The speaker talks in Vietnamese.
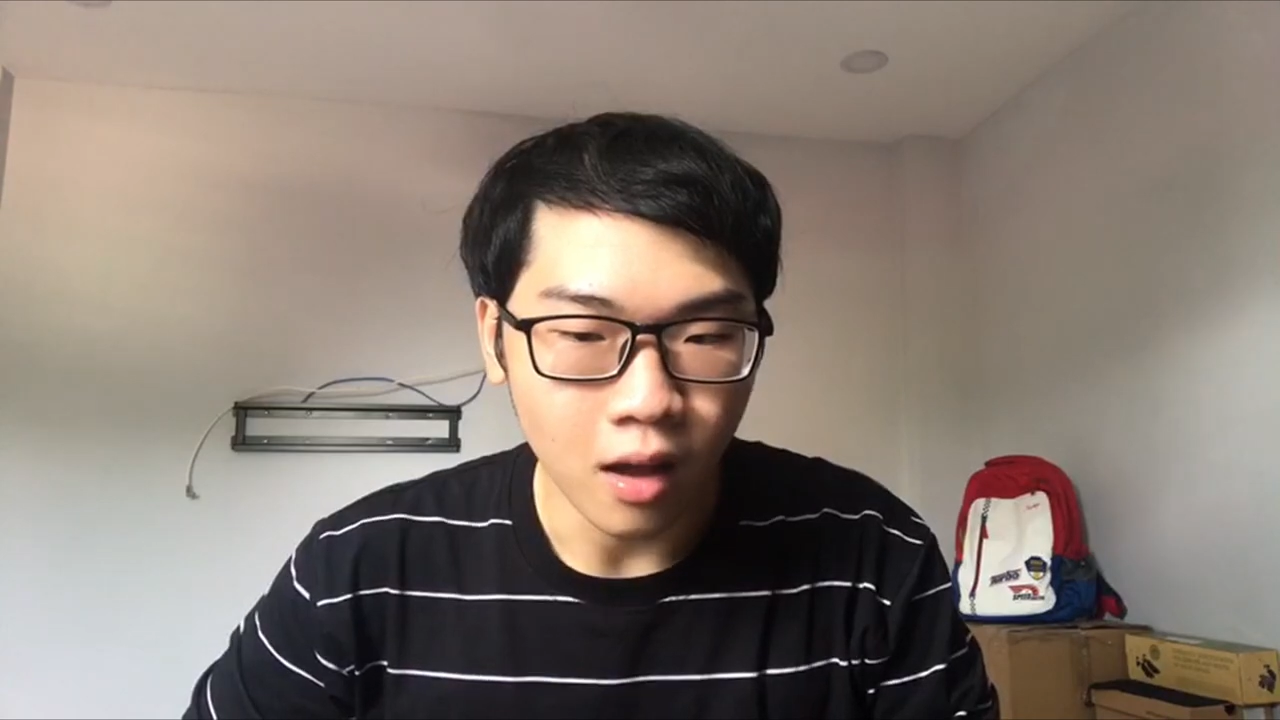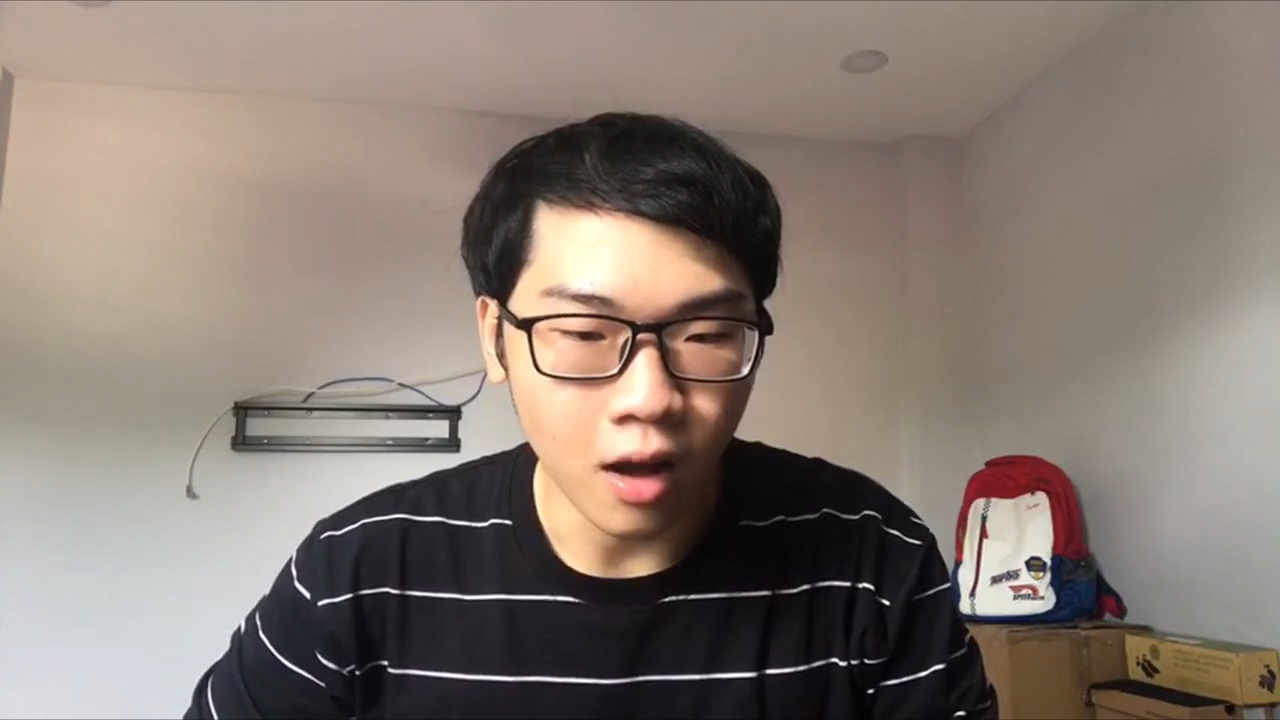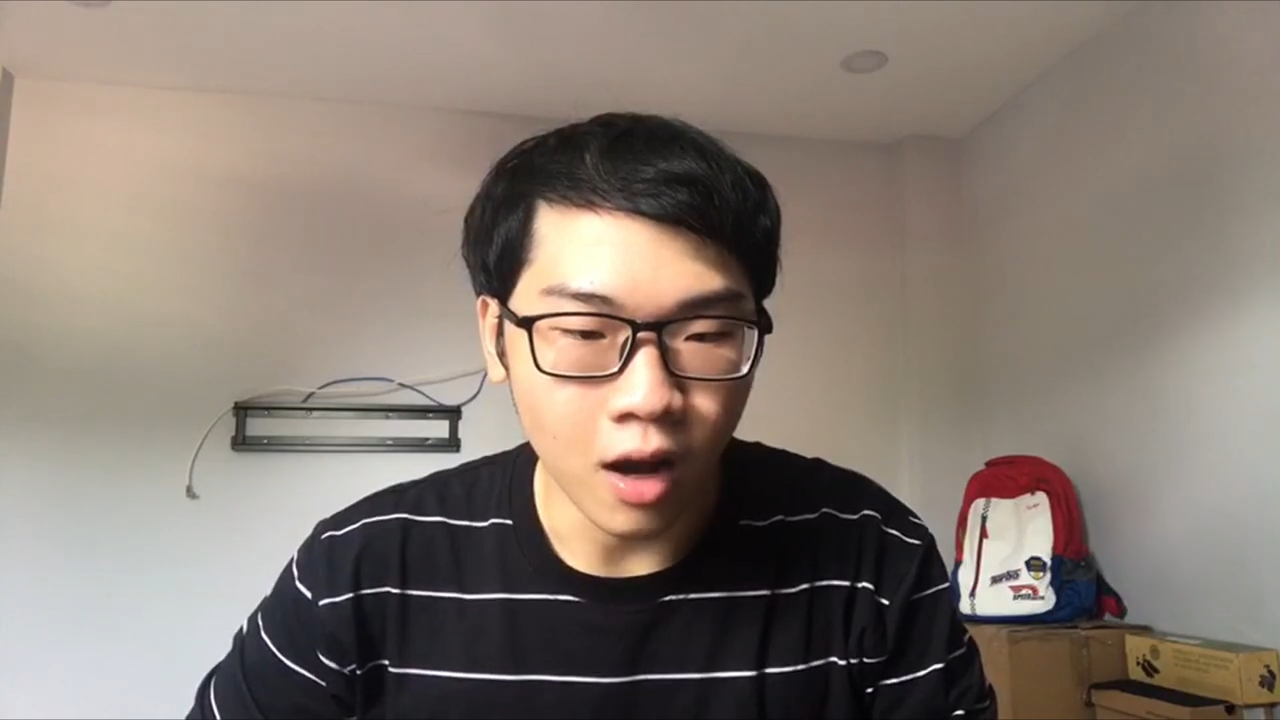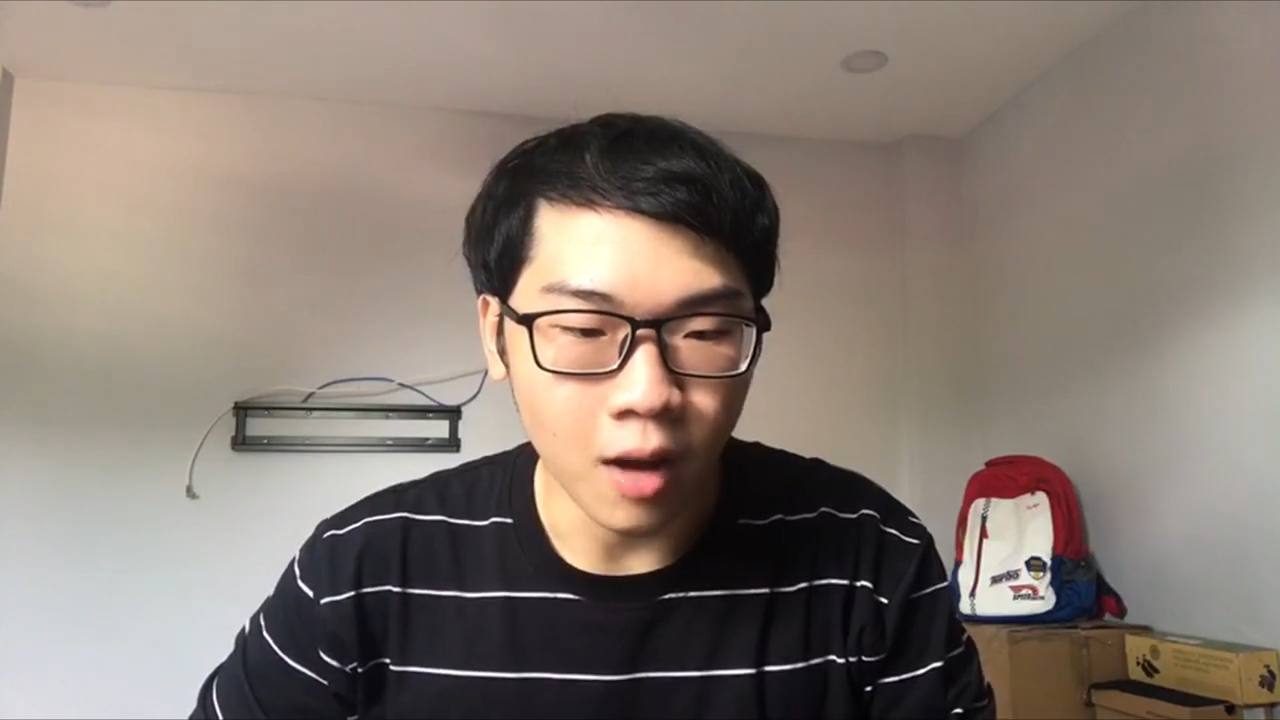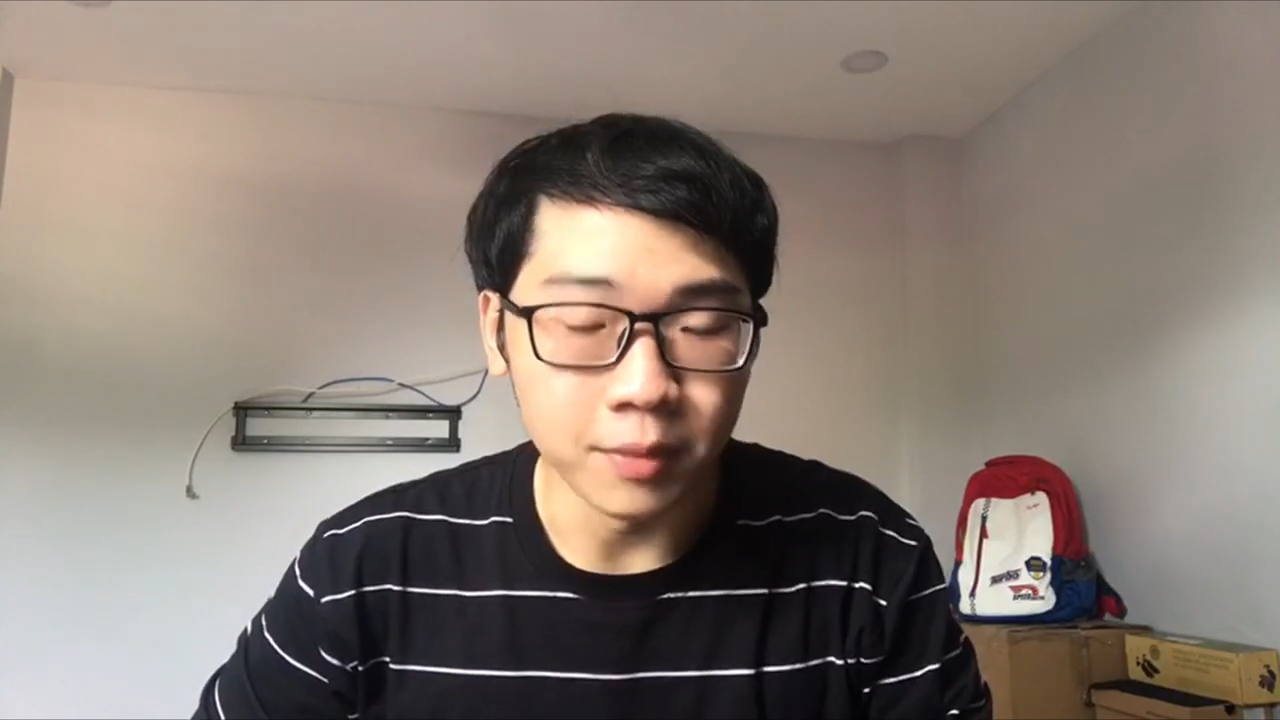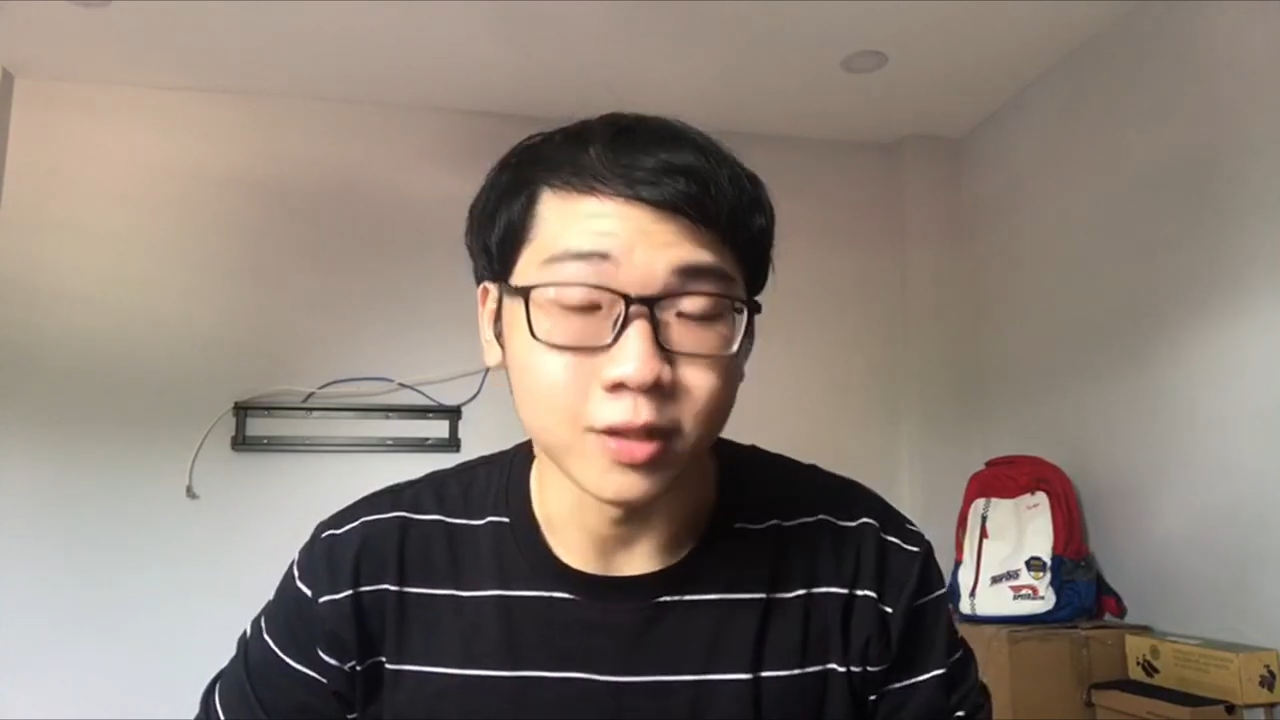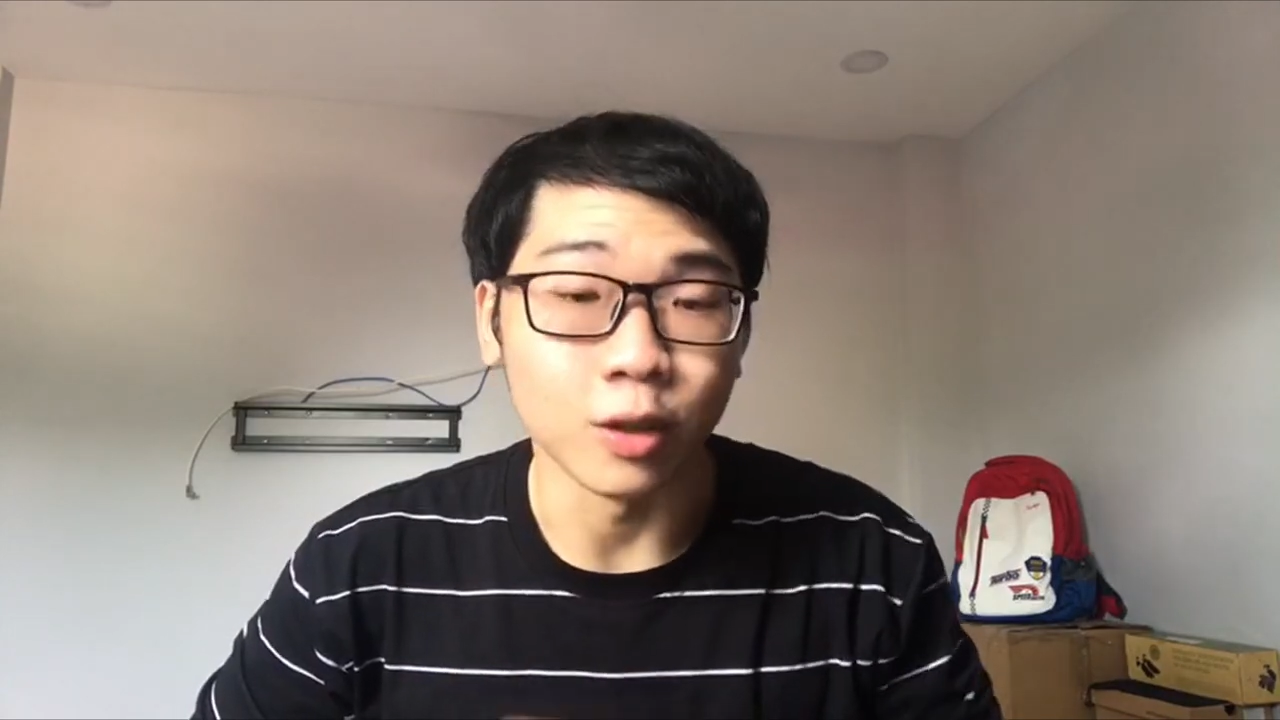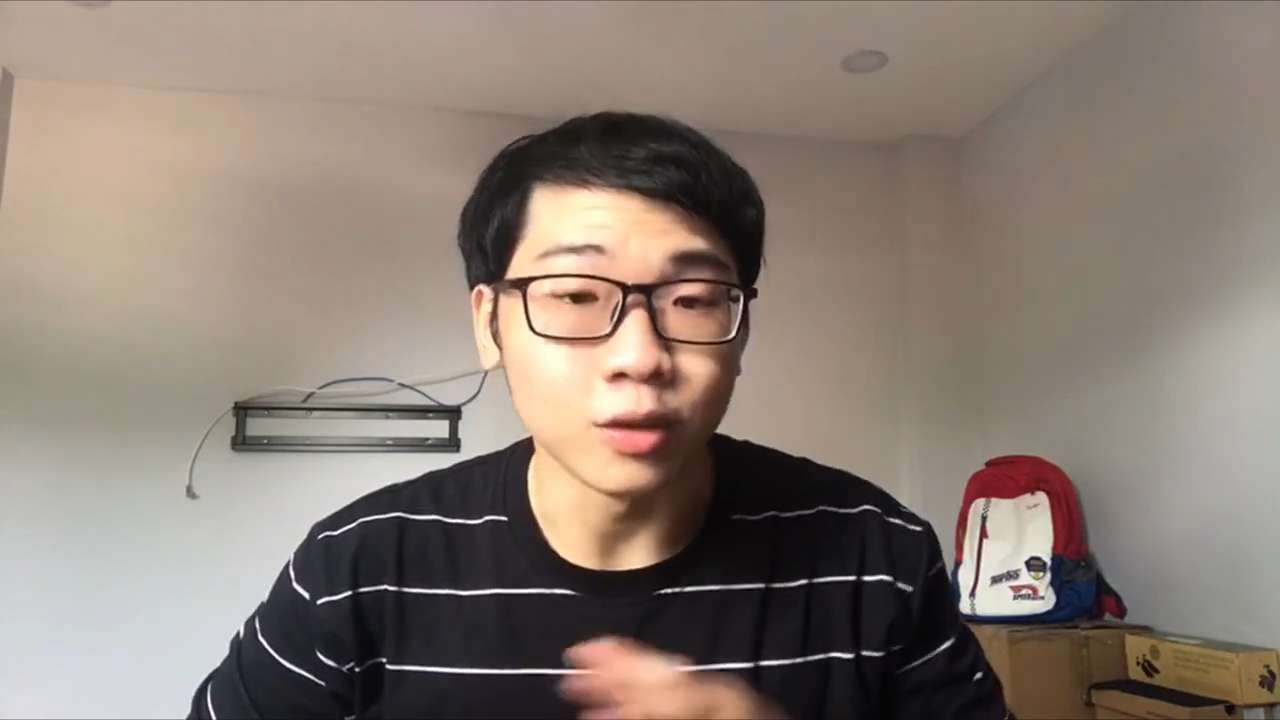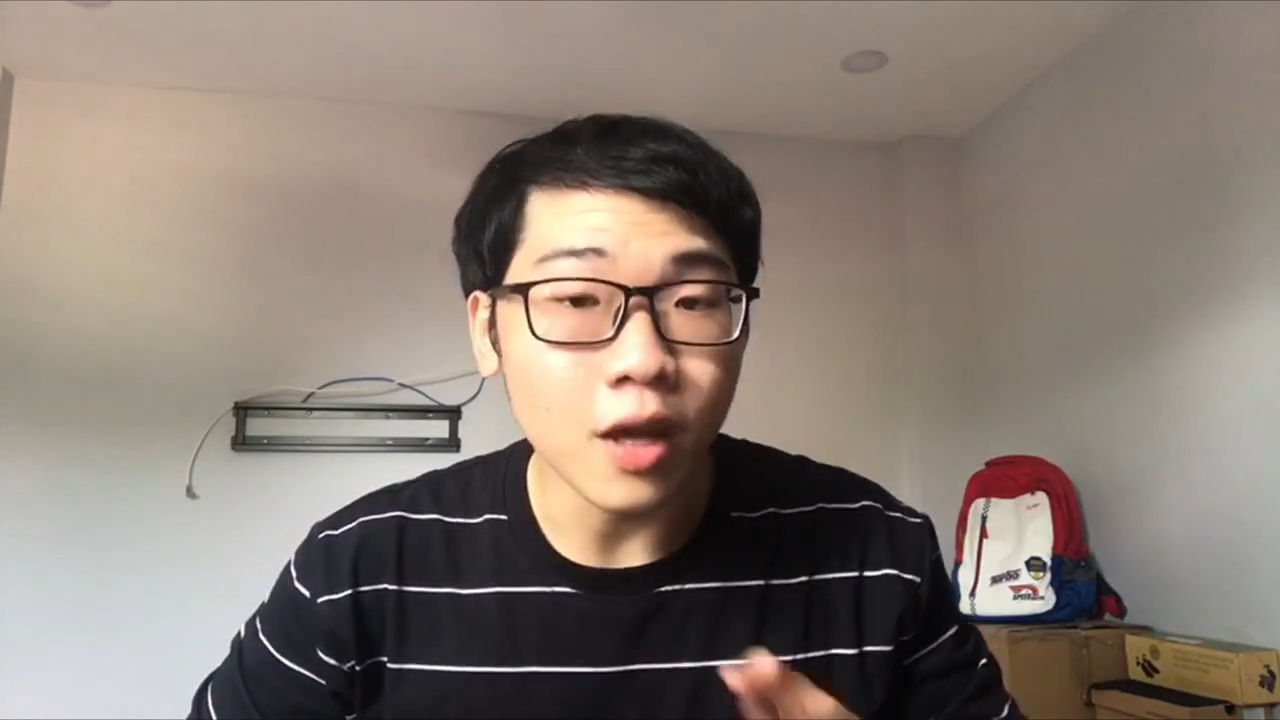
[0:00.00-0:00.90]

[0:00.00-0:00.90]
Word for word: uh, mình tự